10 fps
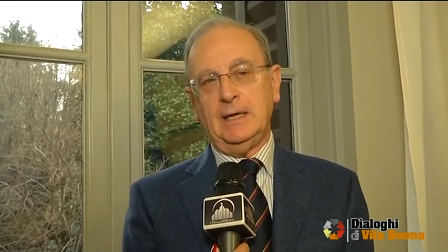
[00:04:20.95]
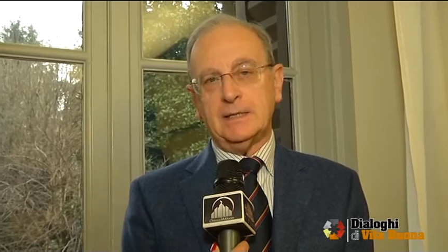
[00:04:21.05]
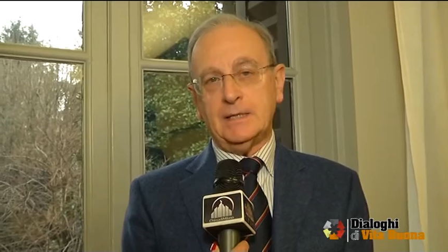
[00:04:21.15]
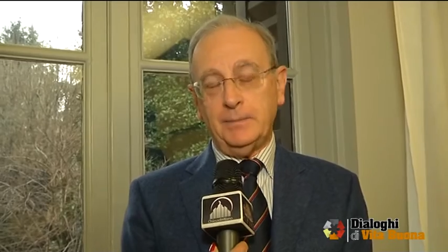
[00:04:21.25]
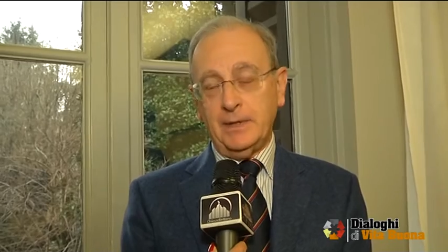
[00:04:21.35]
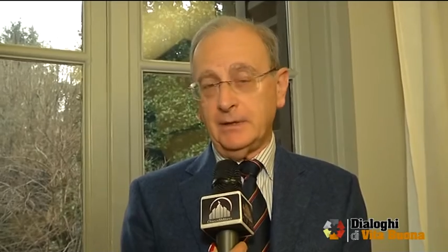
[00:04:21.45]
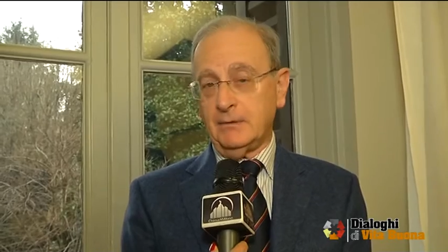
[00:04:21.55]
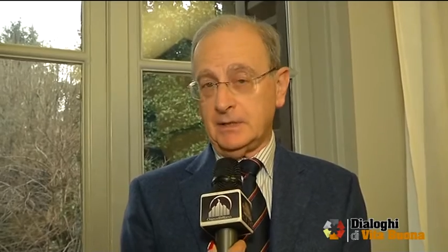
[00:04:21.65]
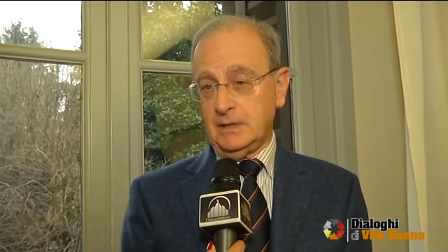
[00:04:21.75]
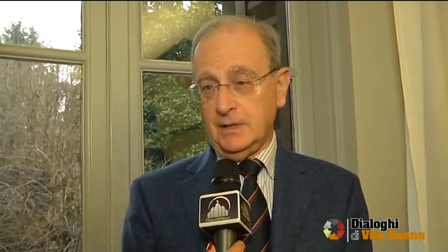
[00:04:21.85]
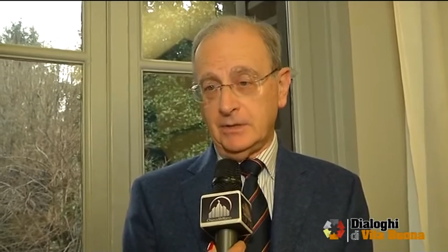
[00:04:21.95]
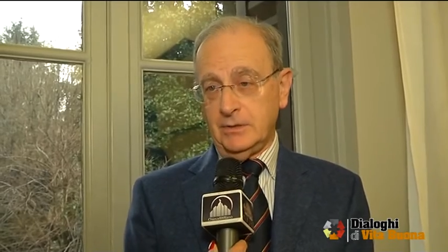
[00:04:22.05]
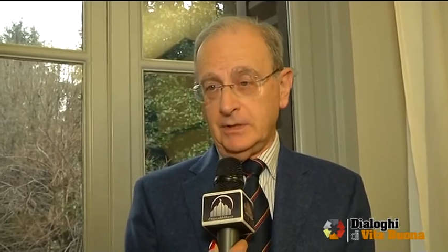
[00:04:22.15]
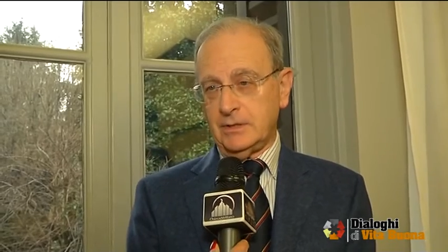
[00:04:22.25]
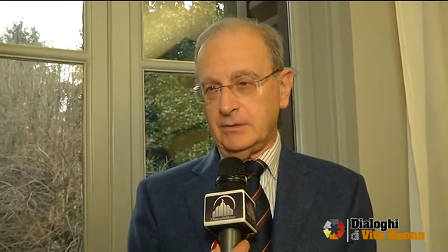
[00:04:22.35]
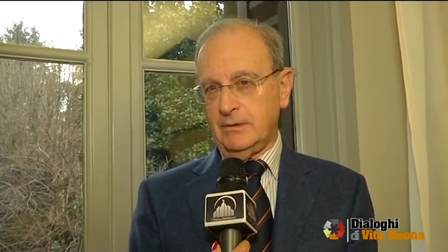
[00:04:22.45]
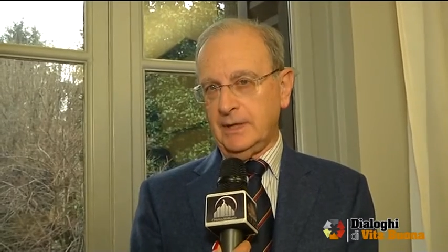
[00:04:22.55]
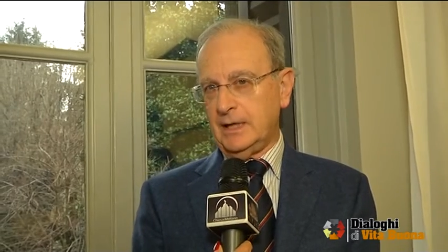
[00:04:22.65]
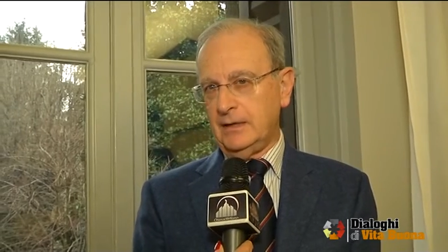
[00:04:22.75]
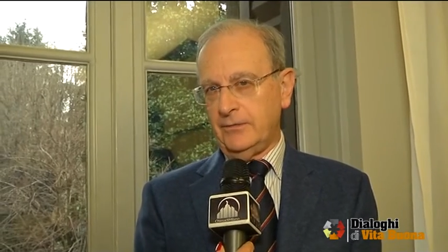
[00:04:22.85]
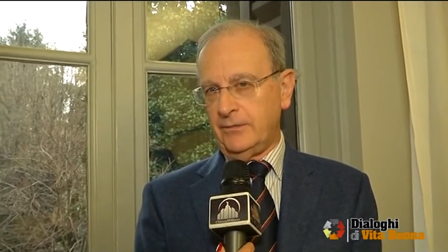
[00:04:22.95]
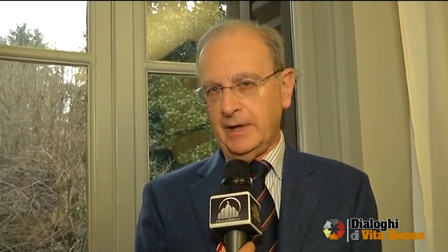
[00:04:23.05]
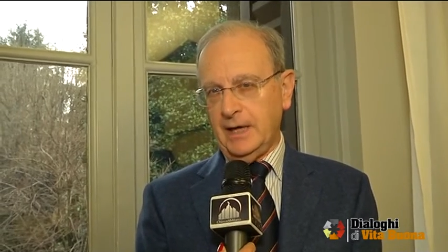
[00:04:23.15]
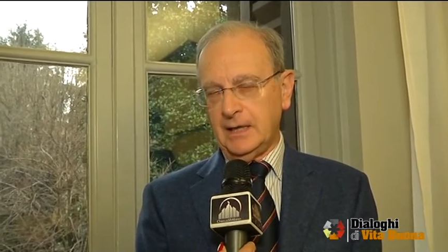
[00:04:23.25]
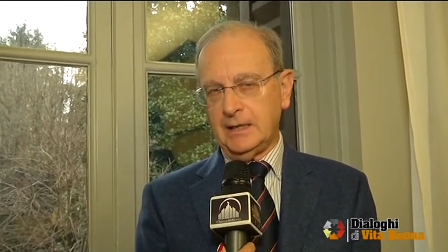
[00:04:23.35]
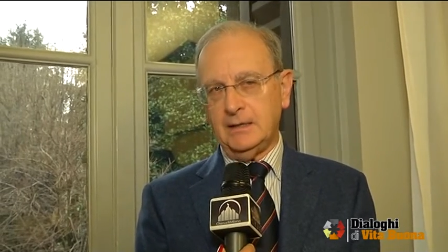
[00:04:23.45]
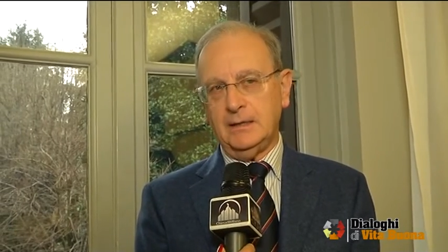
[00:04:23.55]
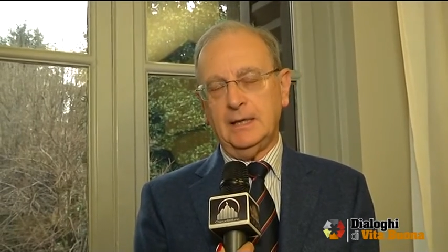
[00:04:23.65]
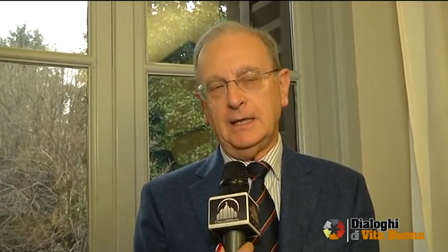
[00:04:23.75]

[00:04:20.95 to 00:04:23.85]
sapendo che queste ragioni sono anche differenti.